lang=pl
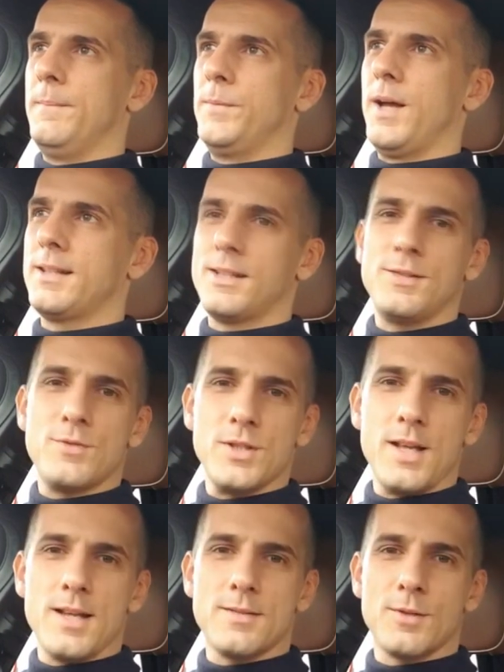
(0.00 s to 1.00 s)
No a ta
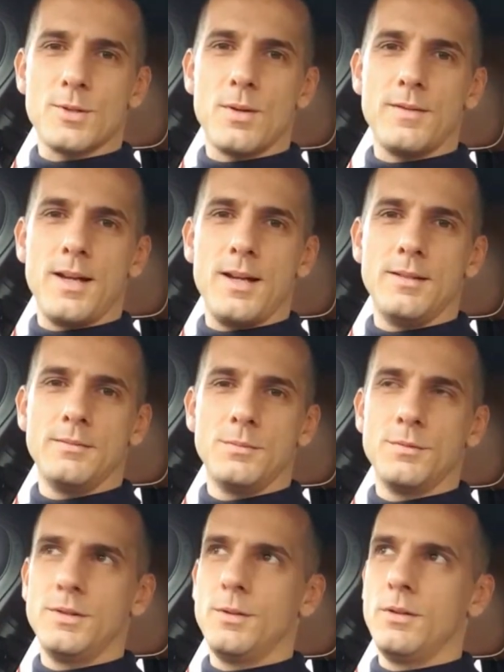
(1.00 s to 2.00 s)
dziewczyna z Wrocławia mówi,